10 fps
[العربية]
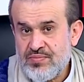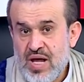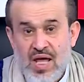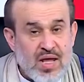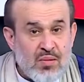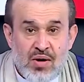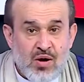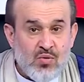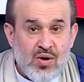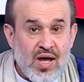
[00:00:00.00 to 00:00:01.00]
هذا ما
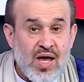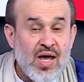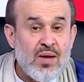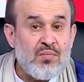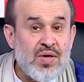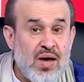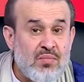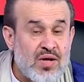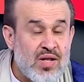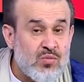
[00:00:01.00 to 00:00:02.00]
هو
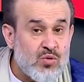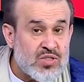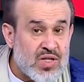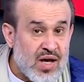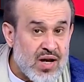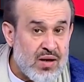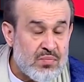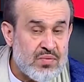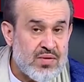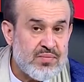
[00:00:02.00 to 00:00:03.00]
بأمر مستغرب
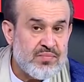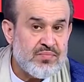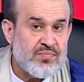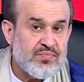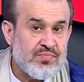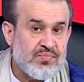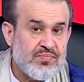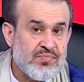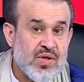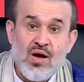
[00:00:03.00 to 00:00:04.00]

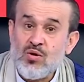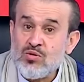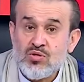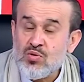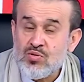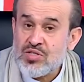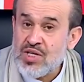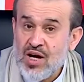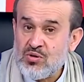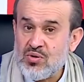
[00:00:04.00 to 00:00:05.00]
الرسل
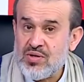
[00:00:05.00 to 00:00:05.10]
شيعة